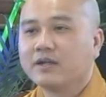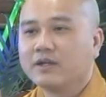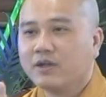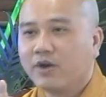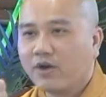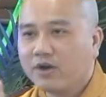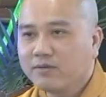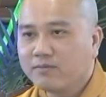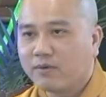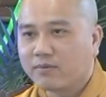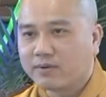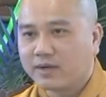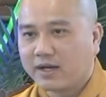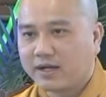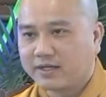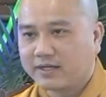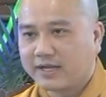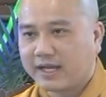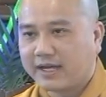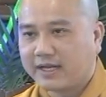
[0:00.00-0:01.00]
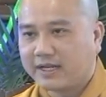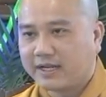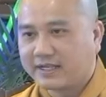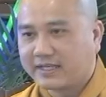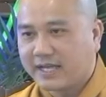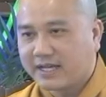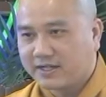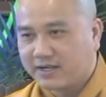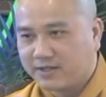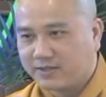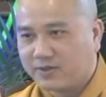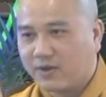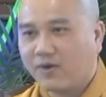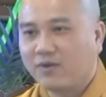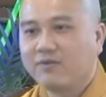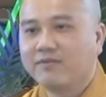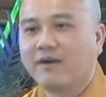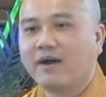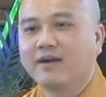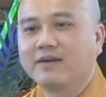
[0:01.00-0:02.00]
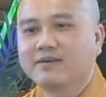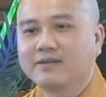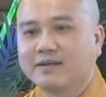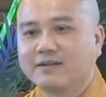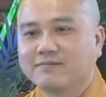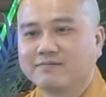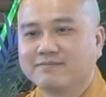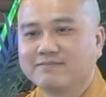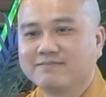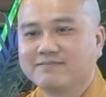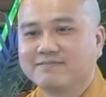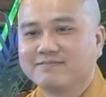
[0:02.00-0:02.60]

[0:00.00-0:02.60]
Nói một lời này là gia đình đổ vỡ nè.